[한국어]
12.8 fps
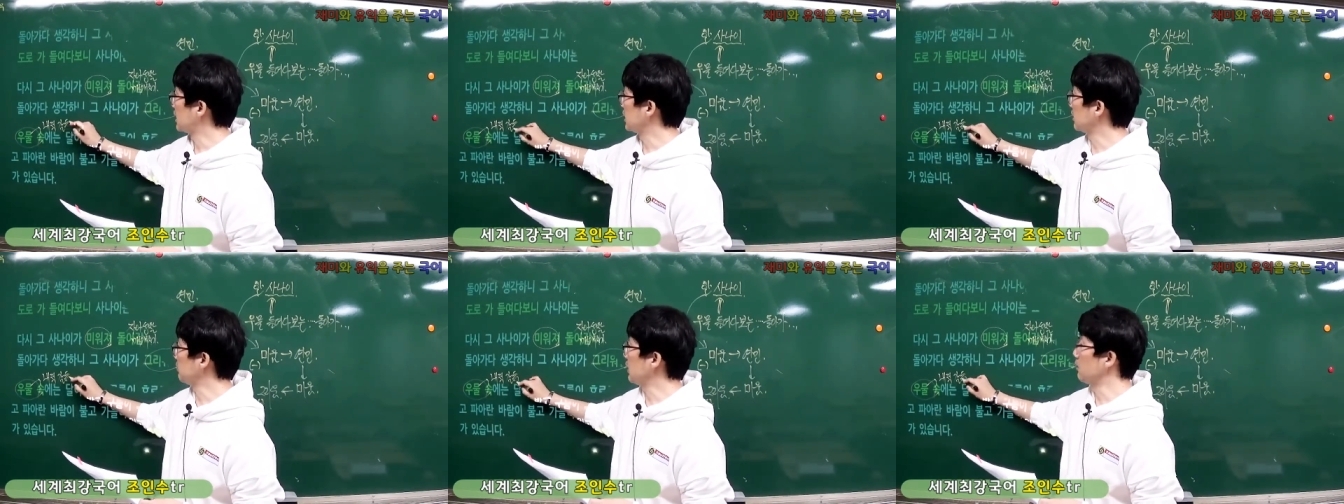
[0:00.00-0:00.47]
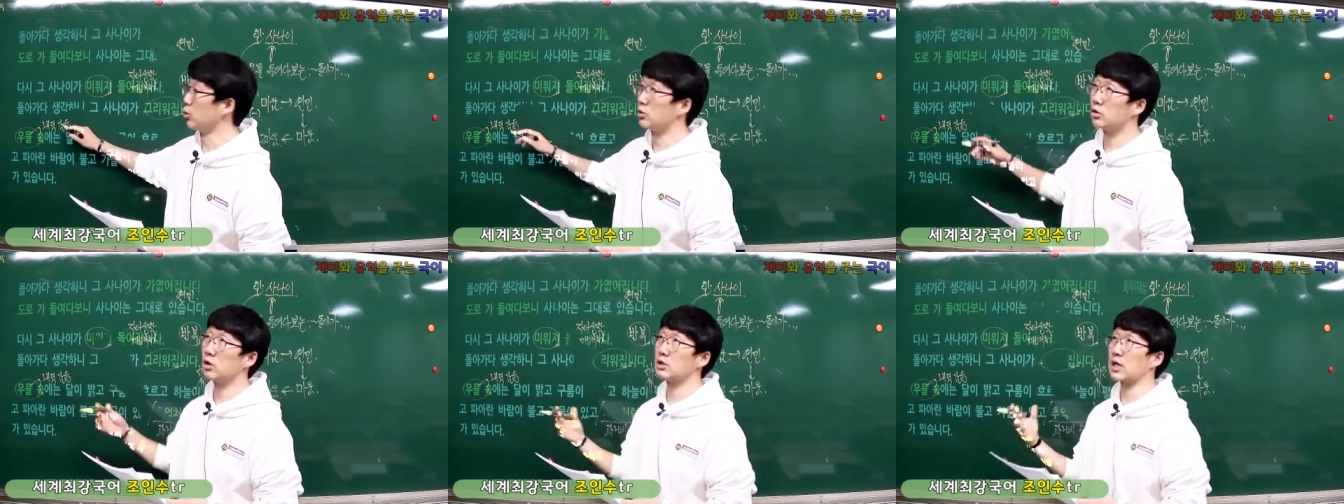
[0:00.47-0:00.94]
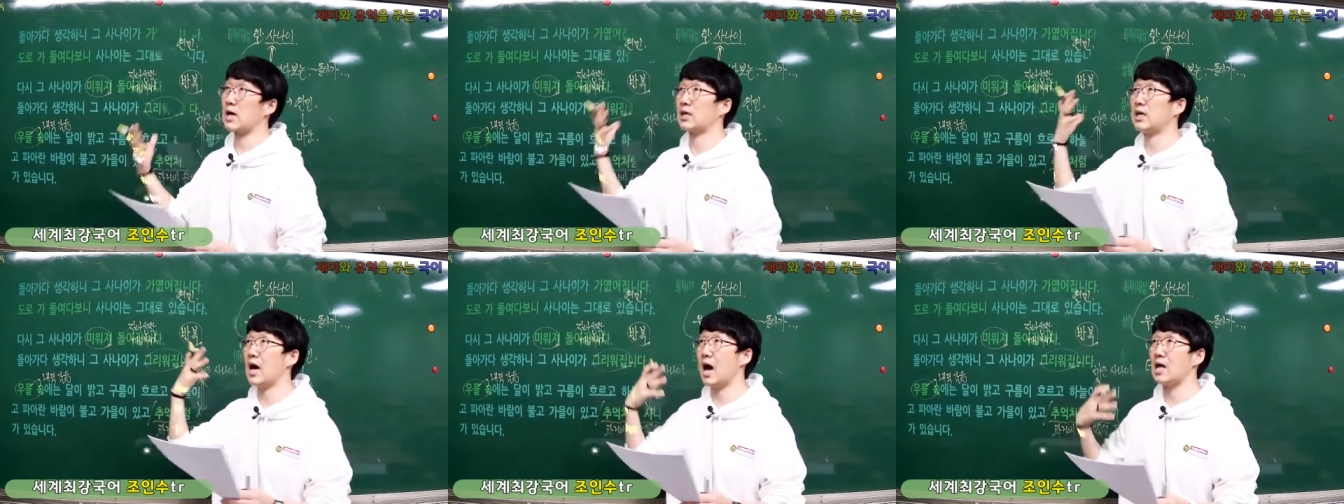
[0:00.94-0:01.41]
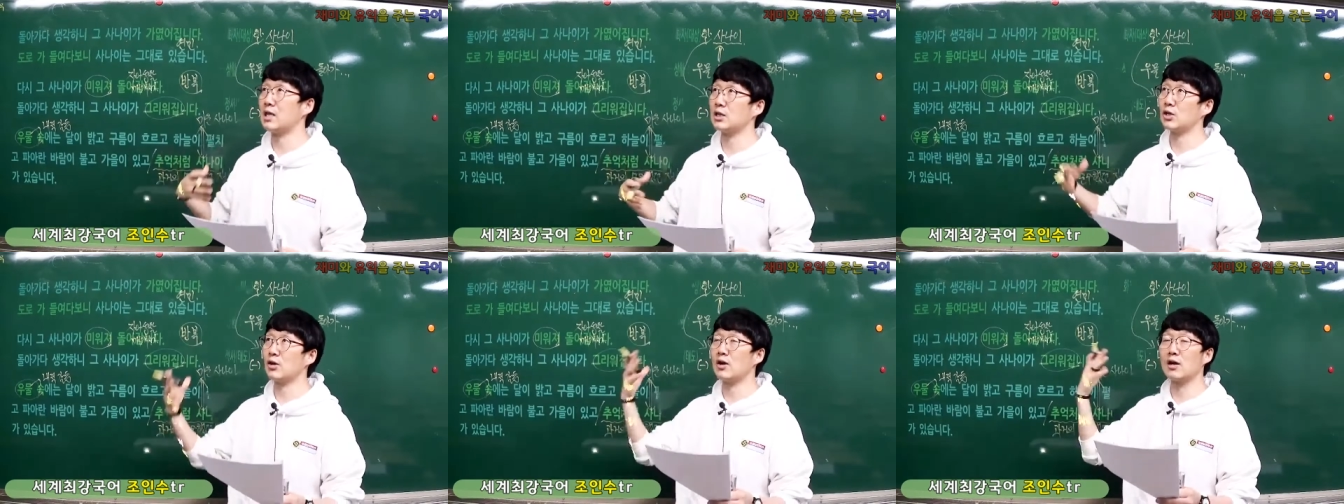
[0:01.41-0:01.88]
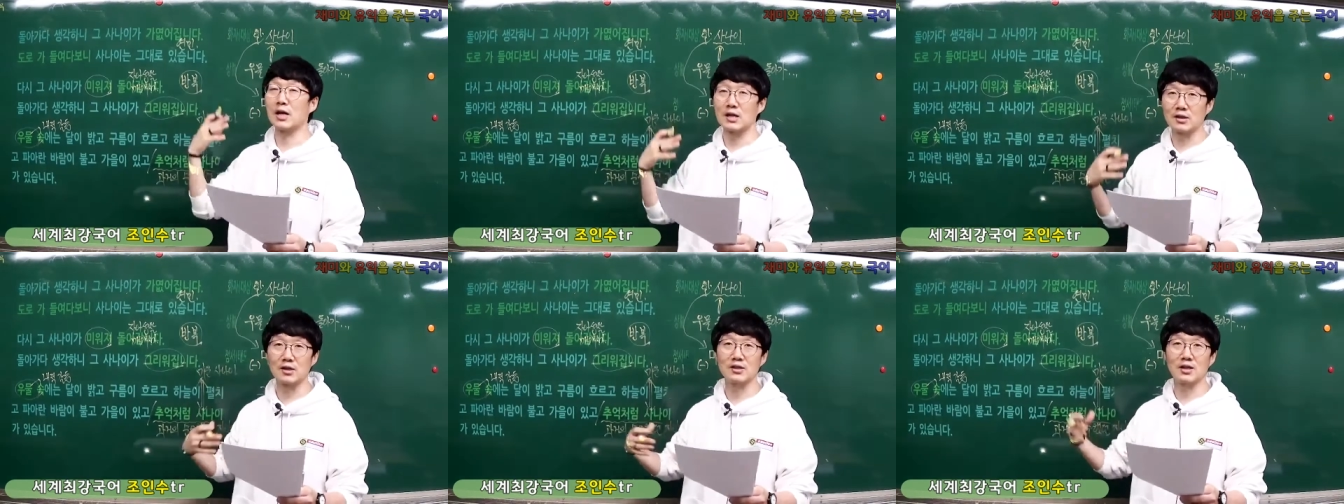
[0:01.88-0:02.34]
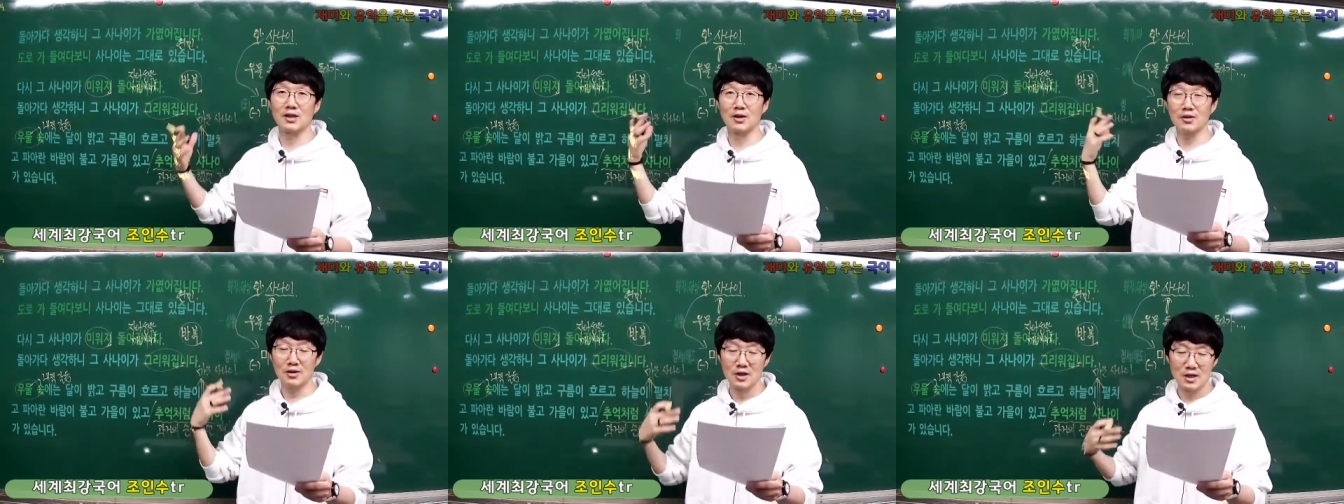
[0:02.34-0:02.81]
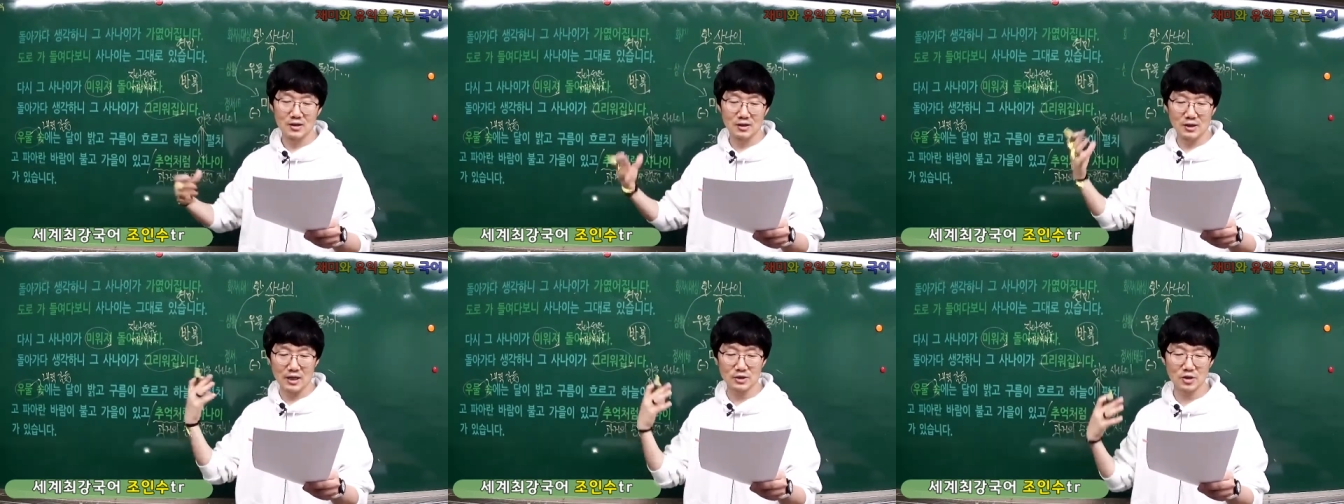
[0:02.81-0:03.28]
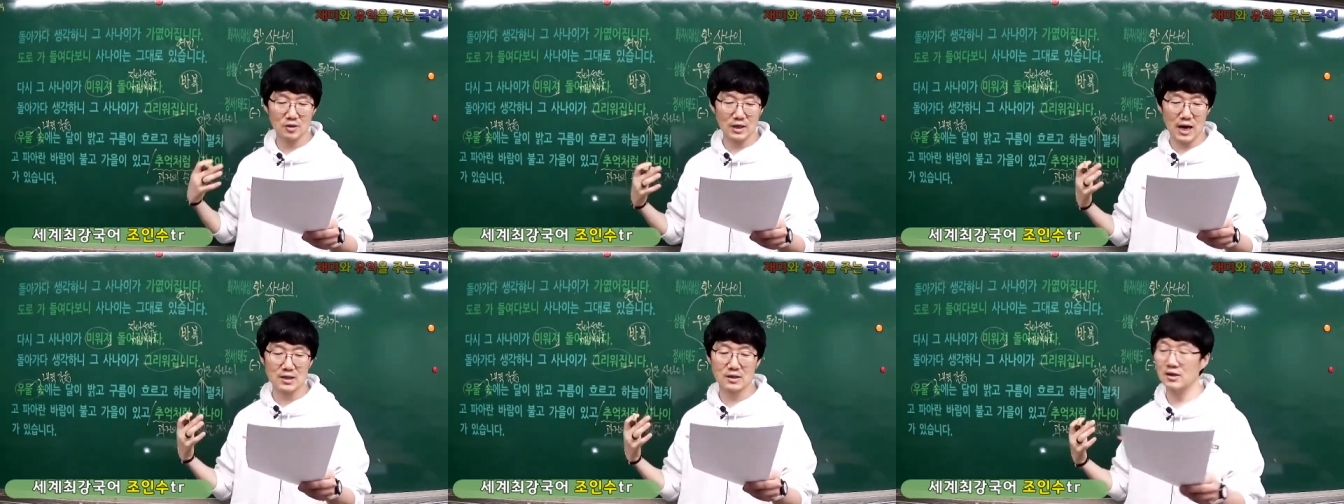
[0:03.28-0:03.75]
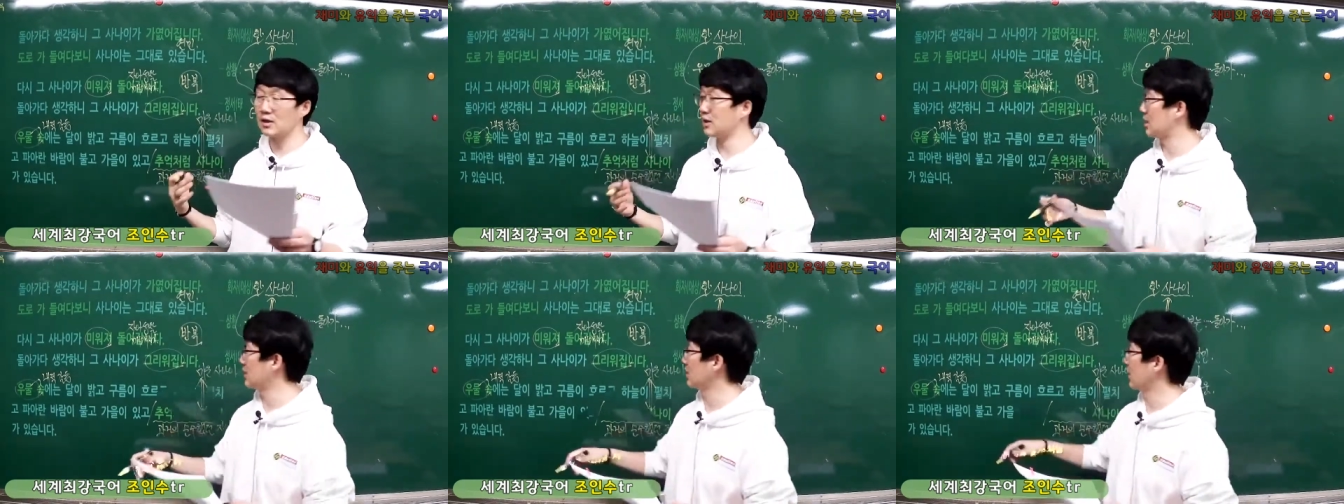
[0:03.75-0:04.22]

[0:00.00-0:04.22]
지금 이 모든 건 자기 안에서 일하는 갈등이잖아요. 그 내적 갈등이라는